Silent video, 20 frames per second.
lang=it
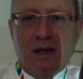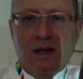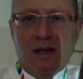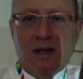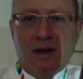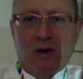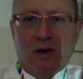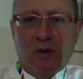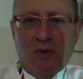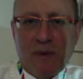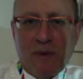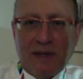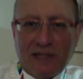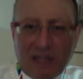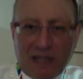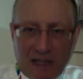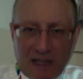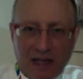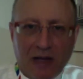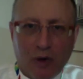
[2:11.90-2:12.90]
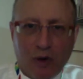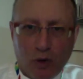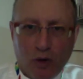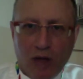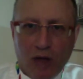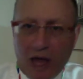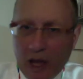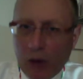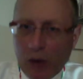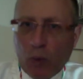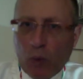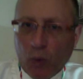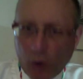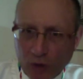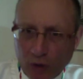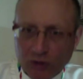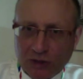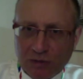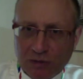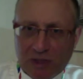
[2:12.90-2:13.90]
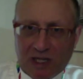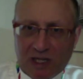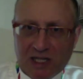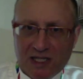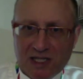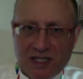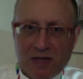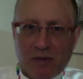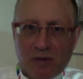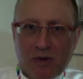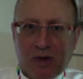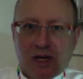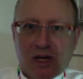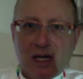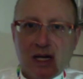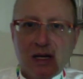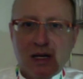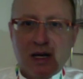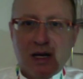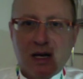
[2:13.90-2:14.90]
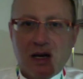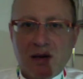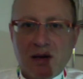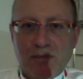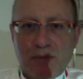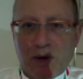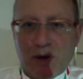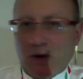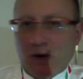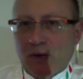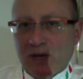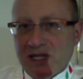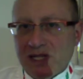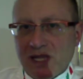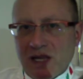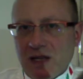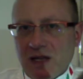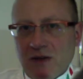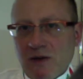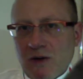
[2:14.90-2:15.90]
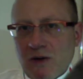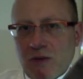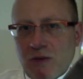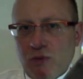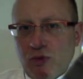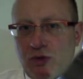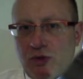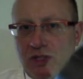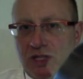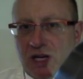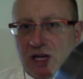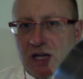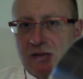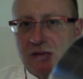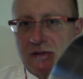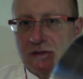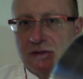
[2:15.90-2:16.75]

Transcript: Ovviamente è un'ottima casseruola, però questa non è un multistrato.